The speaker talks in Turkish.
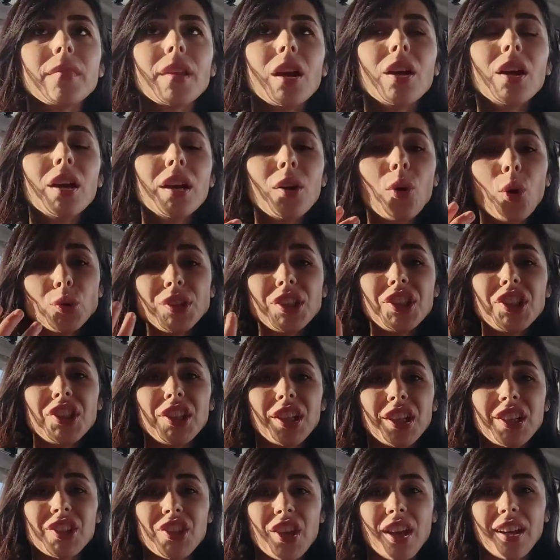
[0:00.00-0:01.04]
e, o dişi
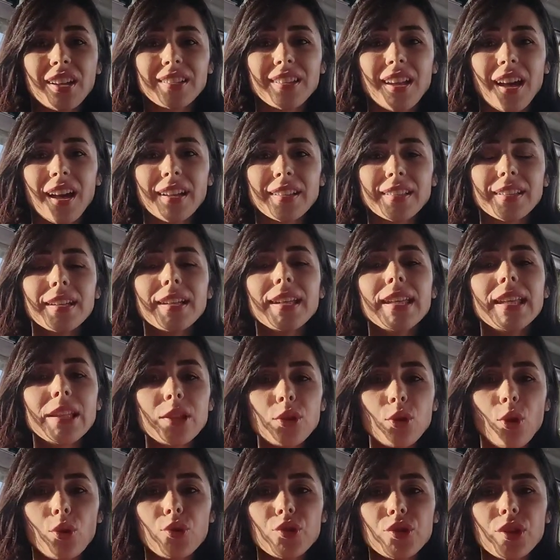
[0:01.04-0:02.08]
takacaklardı.
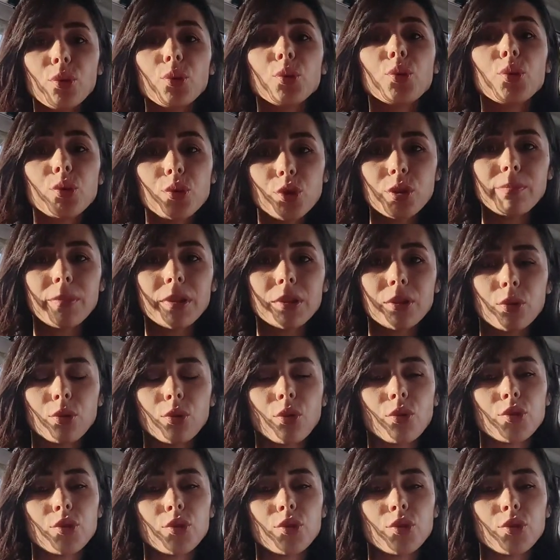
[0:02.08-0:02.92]
İlk önce uyuşturmadan